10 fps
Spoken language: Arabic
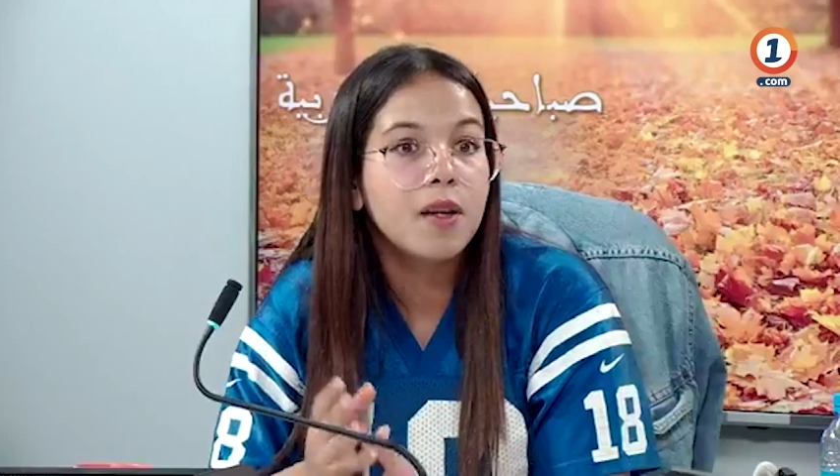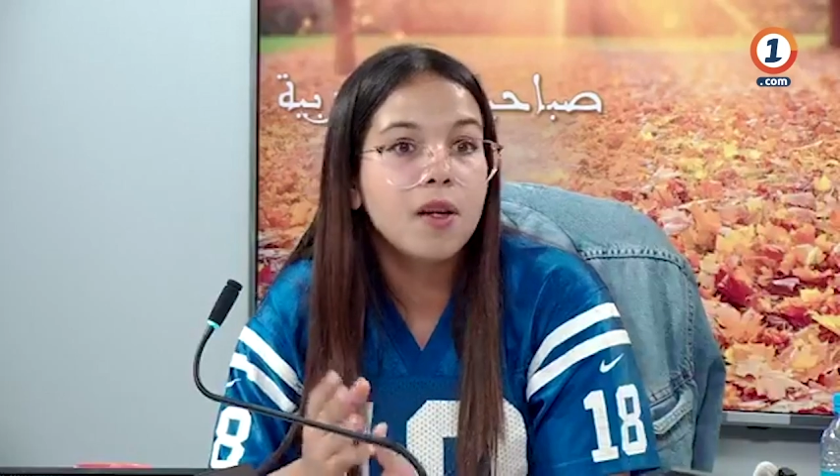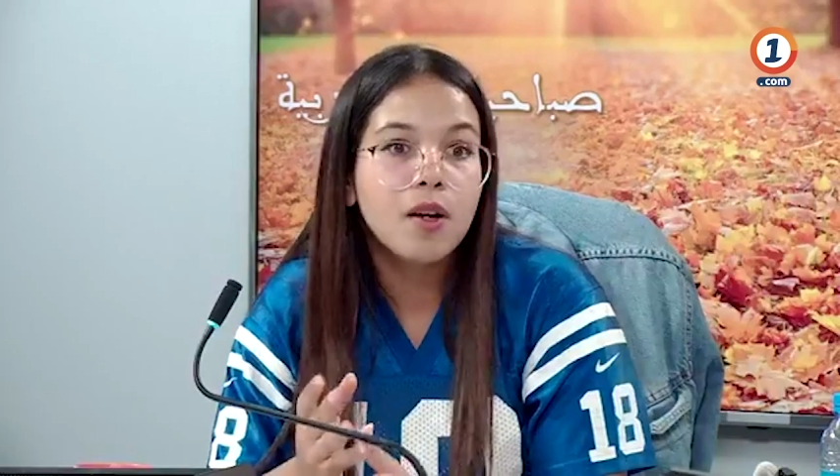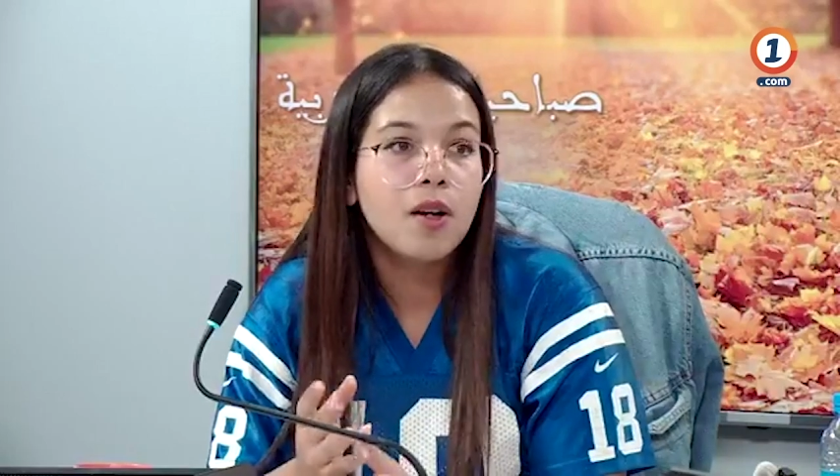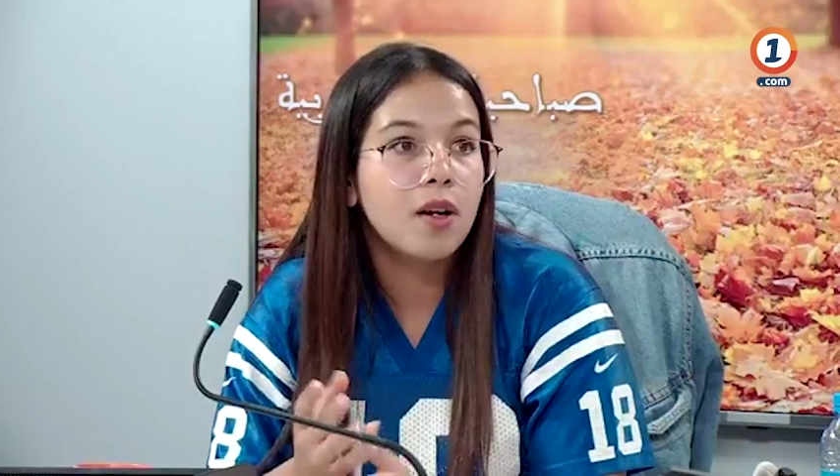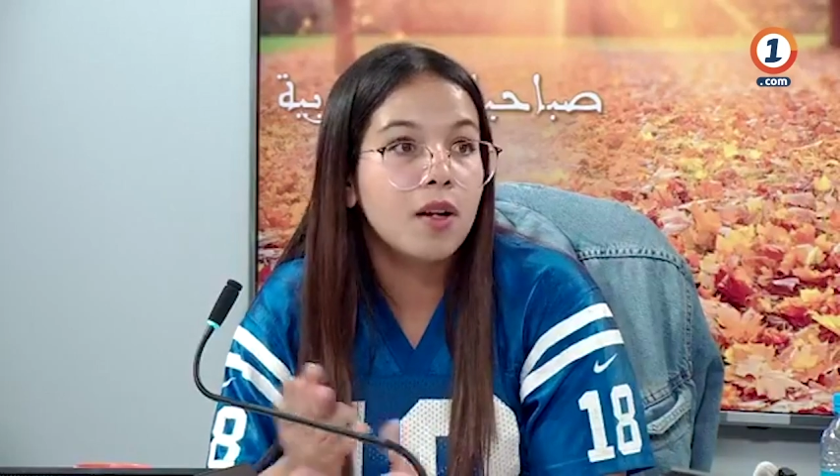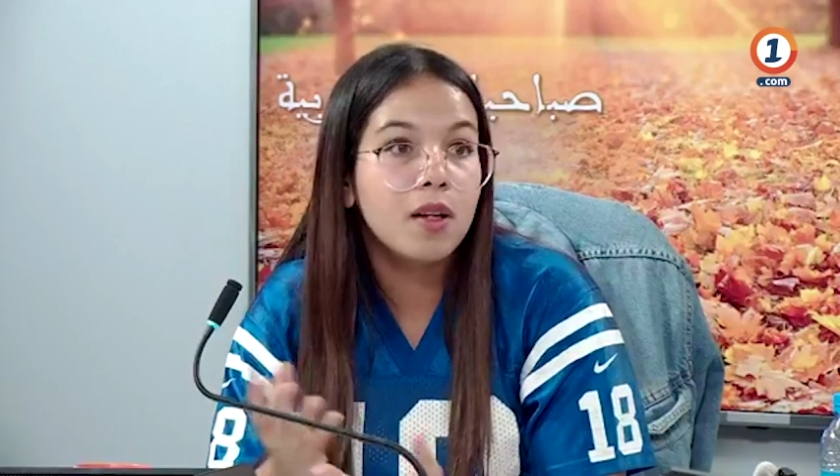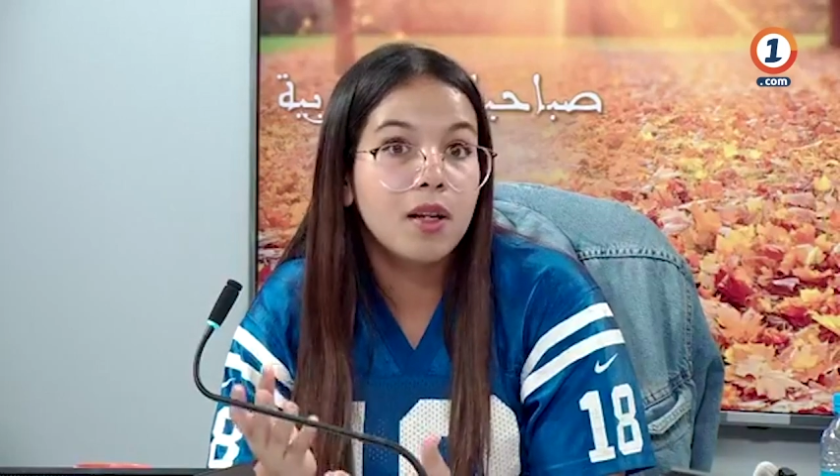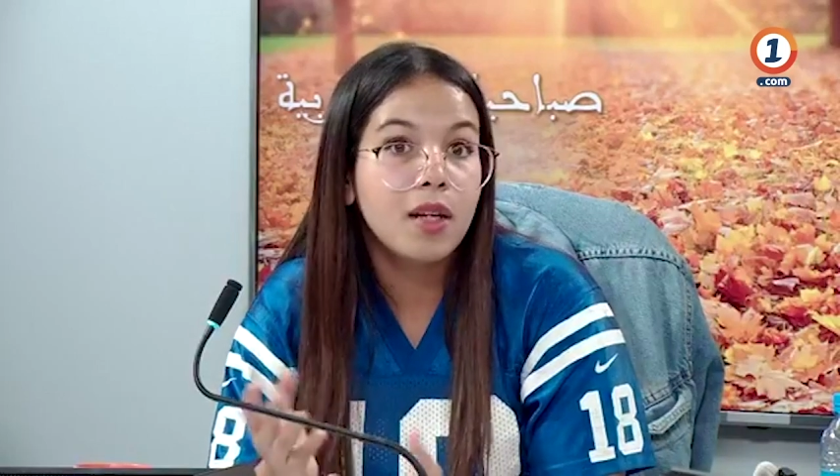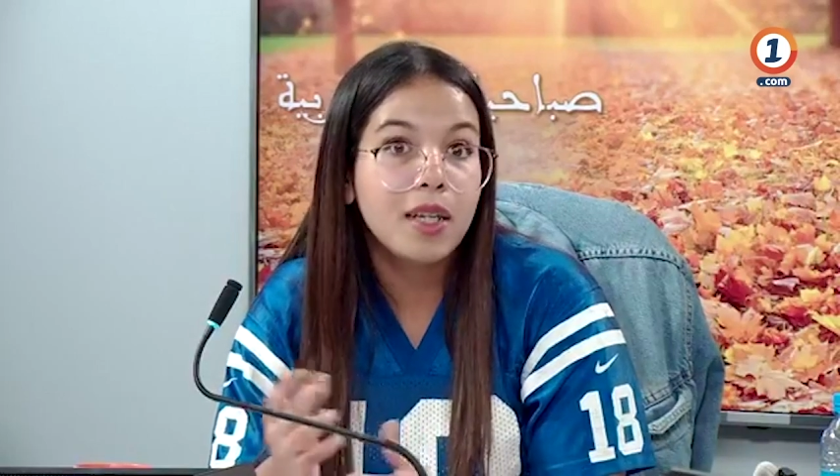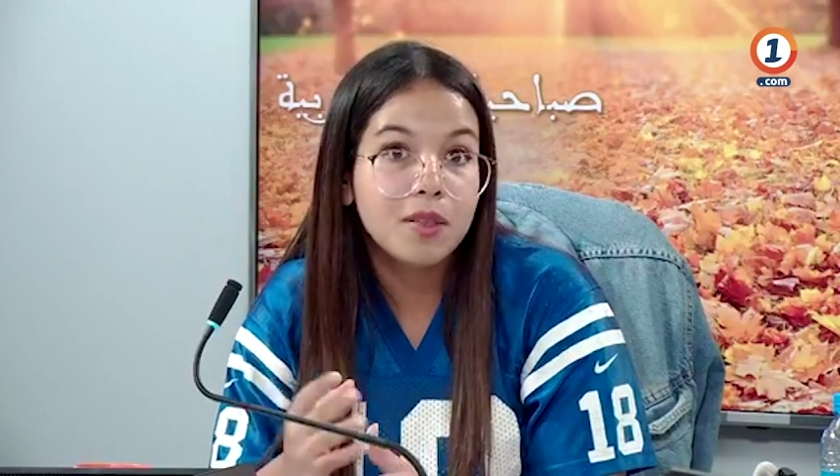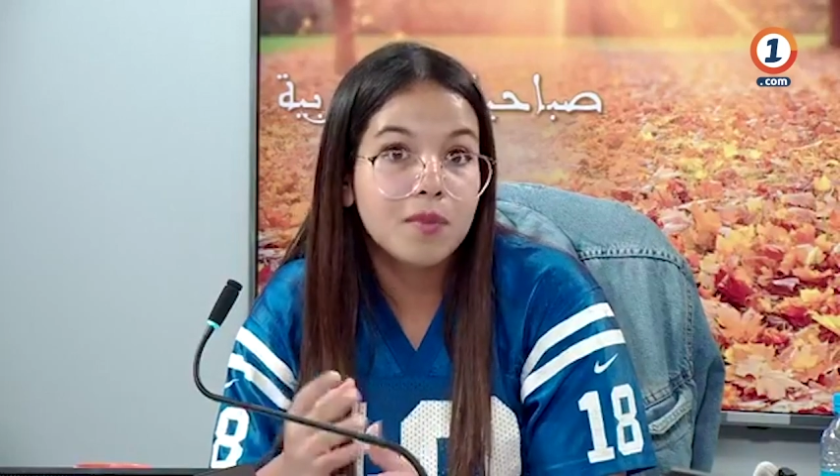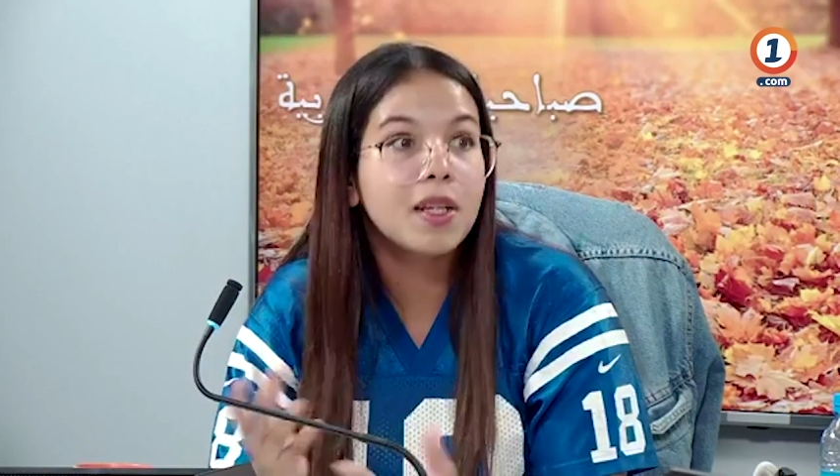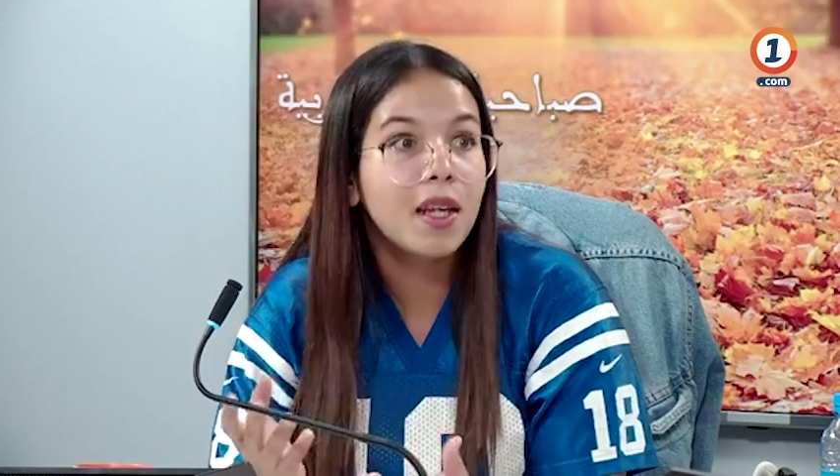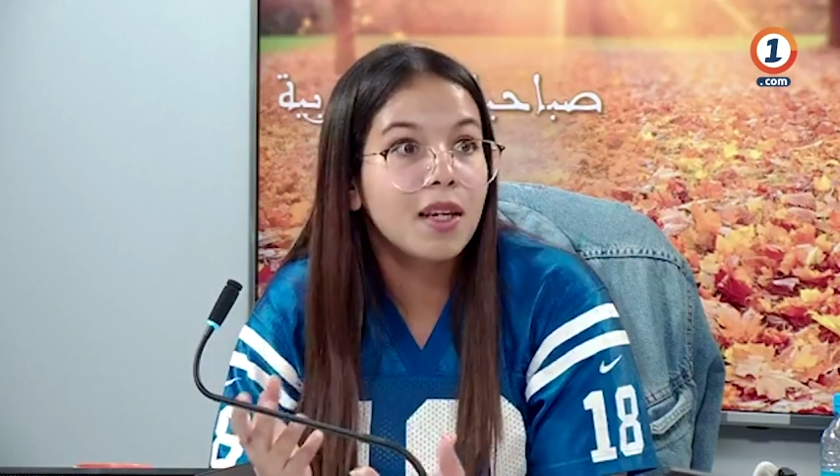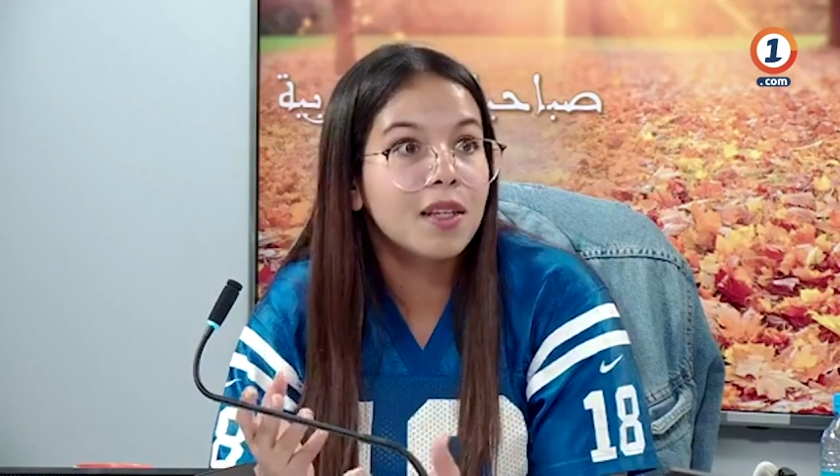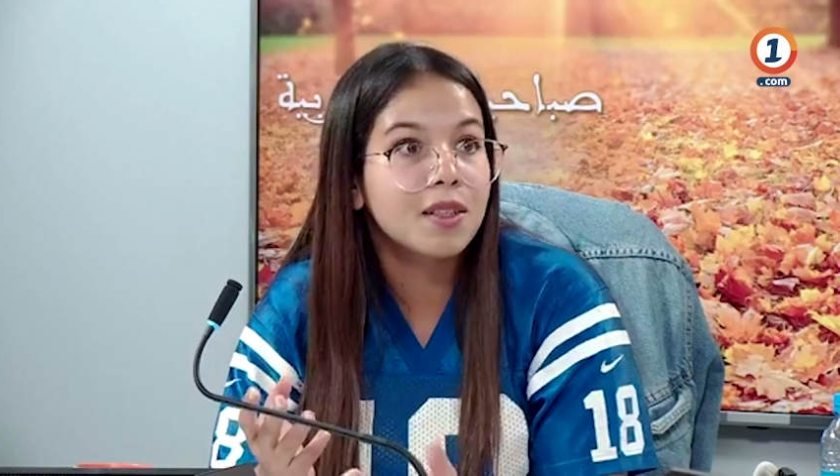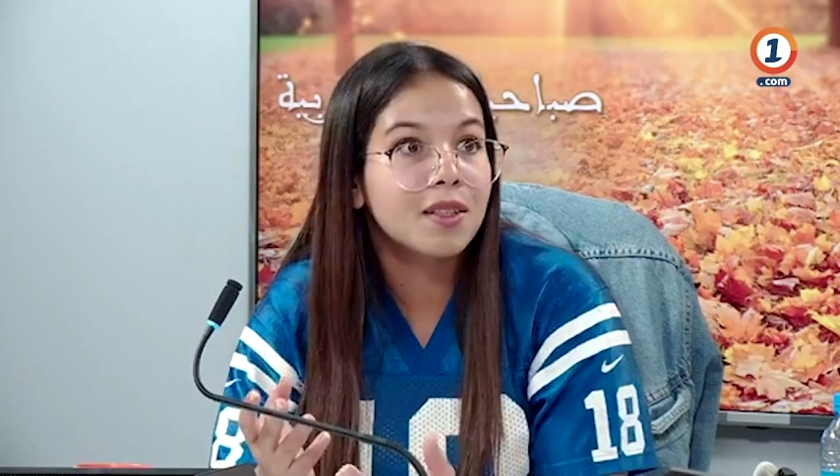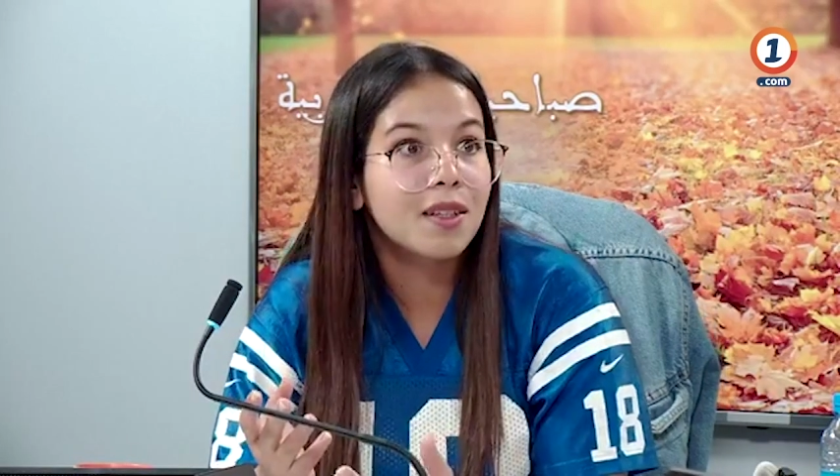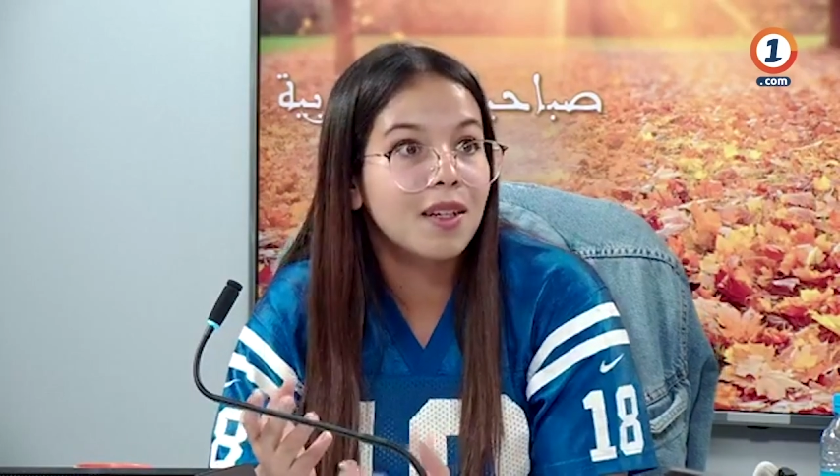علاش آه، حيت ما كاينش